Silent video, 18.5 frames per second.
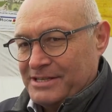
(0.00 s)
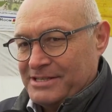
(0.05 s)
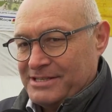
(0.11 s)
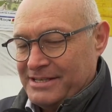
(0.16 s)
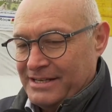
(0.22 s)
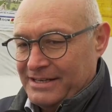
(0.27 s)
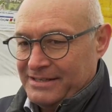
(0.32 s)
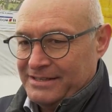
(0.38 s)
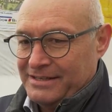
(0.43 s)

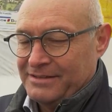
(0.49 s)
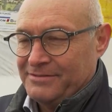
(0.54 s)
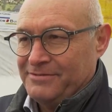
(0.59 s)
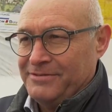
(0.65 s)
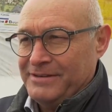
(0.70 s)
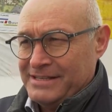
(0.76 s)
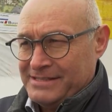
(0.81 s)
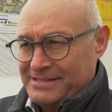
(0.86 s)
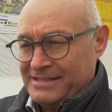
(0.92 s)
entstehen hier
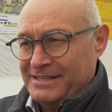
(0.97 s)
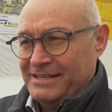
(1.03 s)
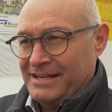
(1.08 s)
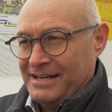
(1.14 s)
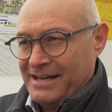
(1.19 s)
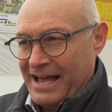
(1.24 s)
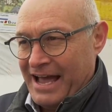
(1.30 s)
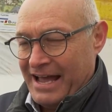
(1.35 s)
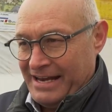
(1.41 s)

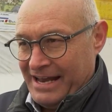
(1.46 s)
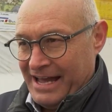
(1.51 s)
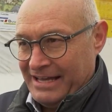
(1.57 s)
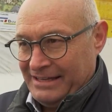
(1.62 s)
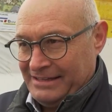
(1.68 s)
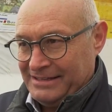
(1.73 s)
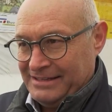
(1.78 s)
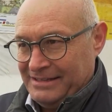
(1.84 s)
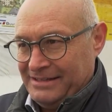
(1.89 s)
40
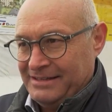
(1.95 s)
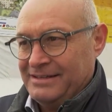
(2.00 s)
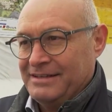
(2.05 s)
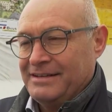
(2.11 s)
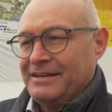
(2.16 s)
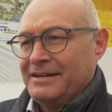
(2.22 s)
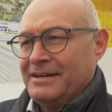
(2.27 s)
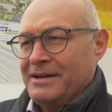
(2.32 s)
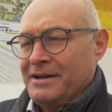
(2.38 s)
Einheiten,
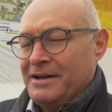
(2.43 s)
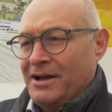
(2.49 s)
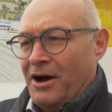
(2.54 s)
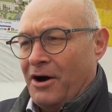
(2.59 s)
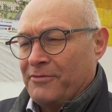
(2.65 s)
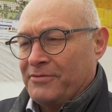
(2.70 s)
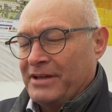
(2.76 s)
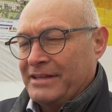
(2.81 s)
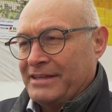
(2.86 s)

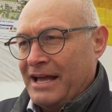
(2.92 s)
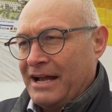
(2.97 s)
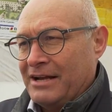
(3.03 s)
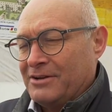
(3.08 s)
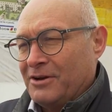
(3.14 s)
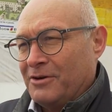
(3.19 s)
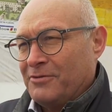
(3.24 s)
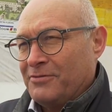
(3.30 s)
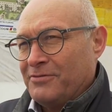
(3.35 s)

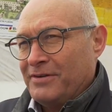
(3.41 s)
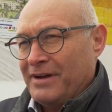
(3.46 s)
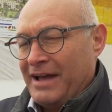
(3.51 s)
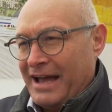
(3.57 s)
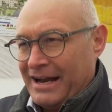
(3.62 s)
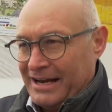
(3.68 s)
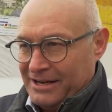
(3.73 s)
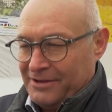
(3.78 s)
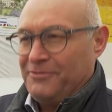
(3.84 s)
aufgeteilt auf
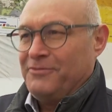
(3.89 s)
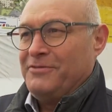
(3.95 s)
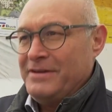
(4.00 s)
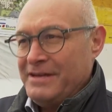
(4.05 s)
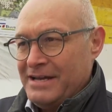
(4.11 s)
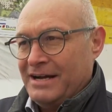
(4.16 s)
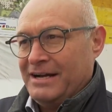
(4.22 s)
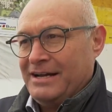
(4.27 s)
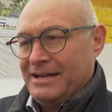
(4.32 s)
eigentlich vier